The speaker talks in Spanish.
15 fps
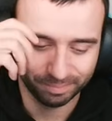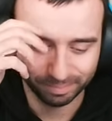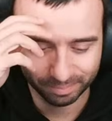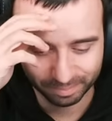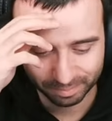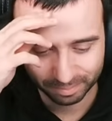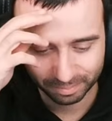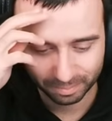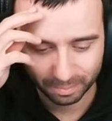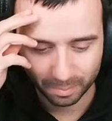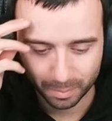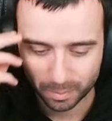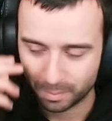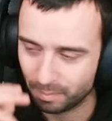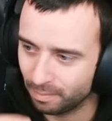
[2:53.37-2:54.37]
subido
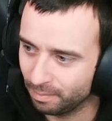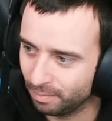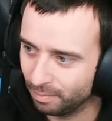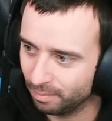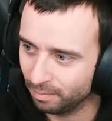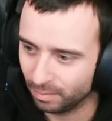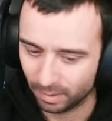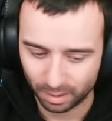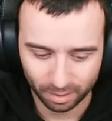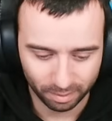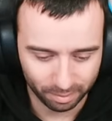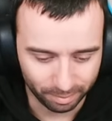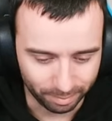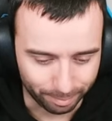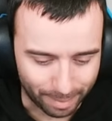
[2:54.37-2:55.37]
muy rápido de liga.
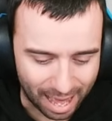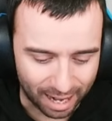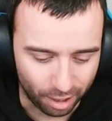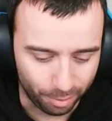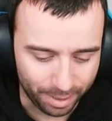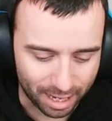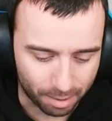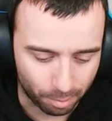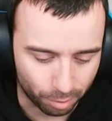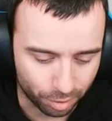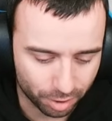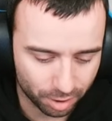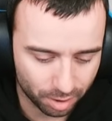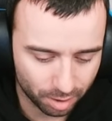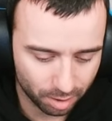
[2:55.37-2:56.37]
Vale, lo
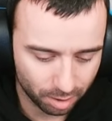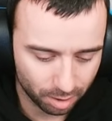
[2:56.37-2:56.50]
miramos.